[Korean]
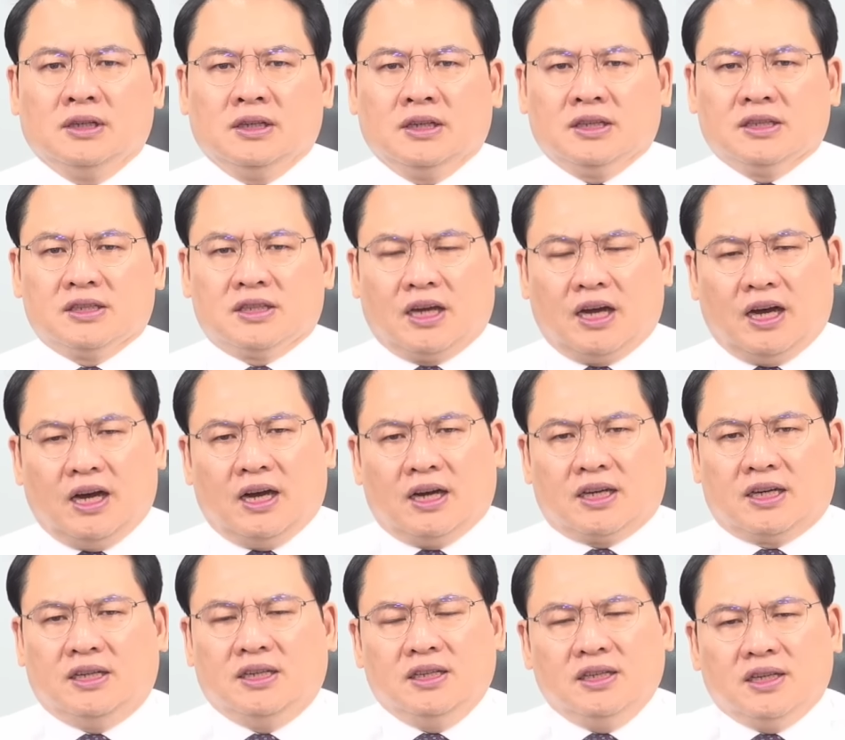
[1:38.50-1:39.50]
자,
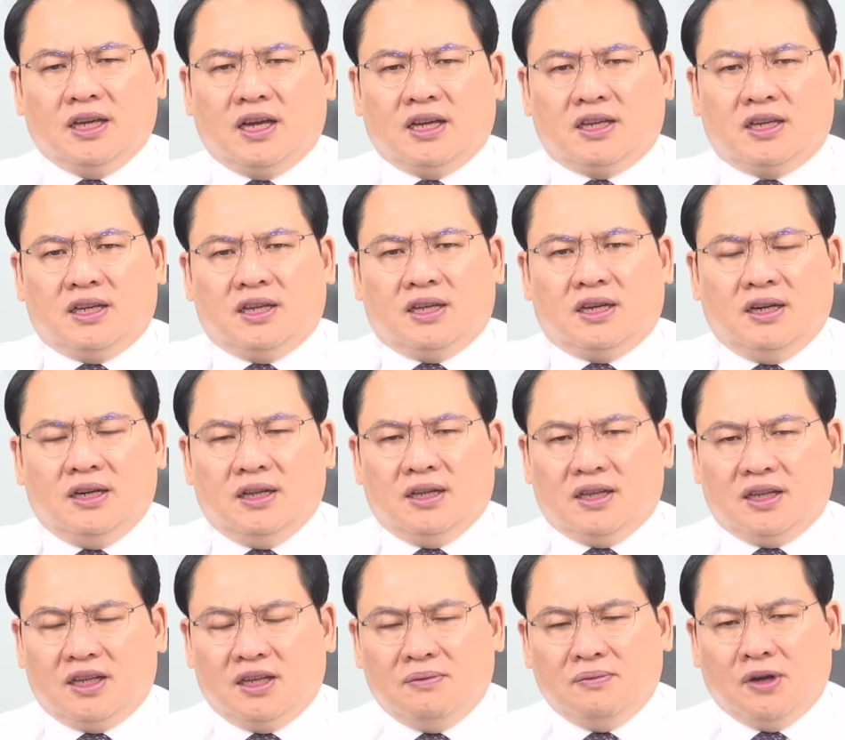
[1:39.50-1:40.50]
그 얘기를
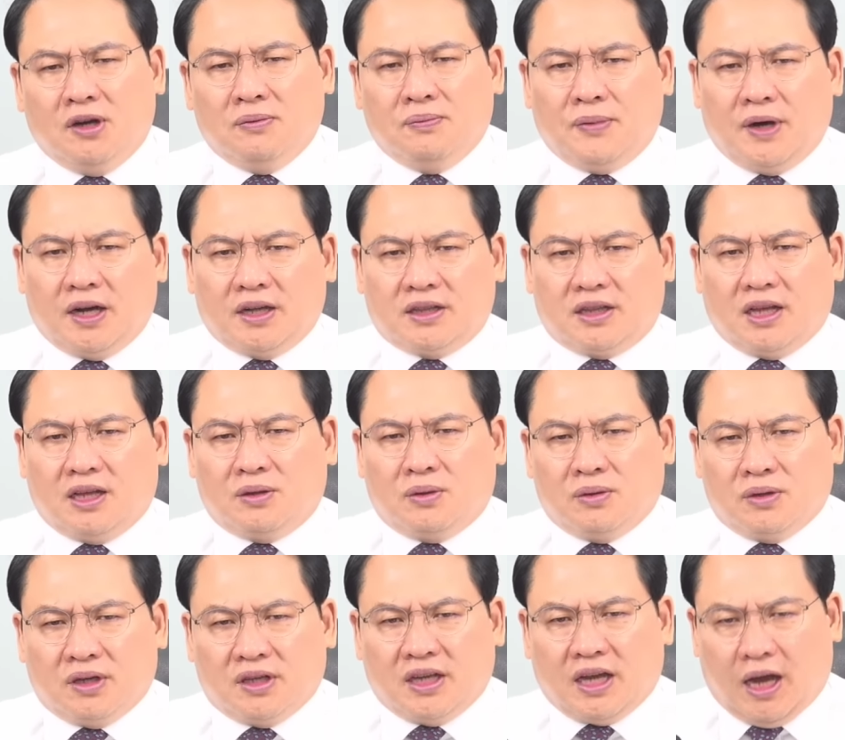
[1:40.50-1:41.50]
이명박
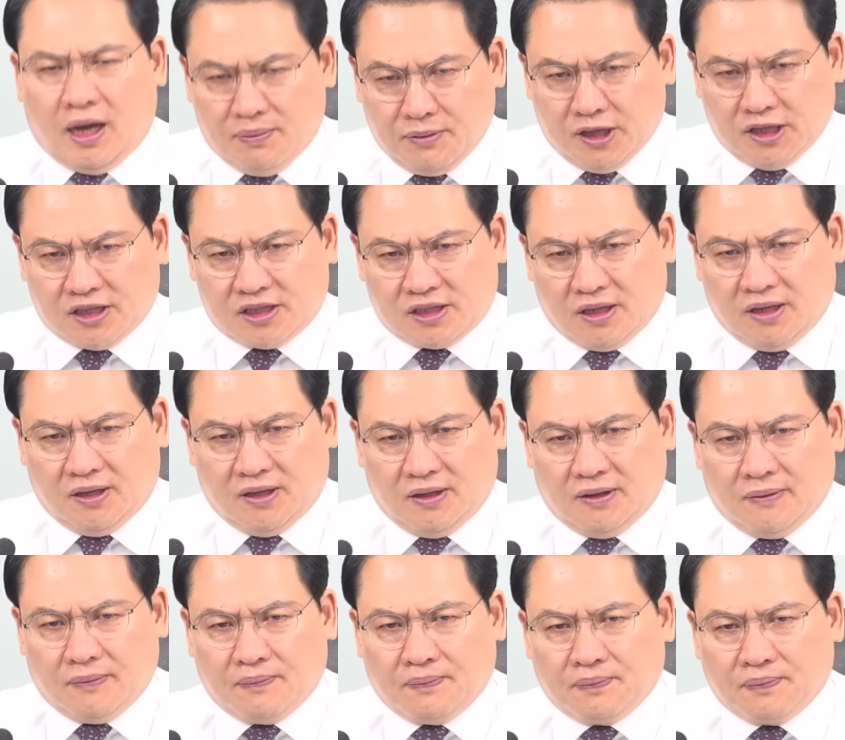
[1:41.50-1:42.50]
대통령이 하면서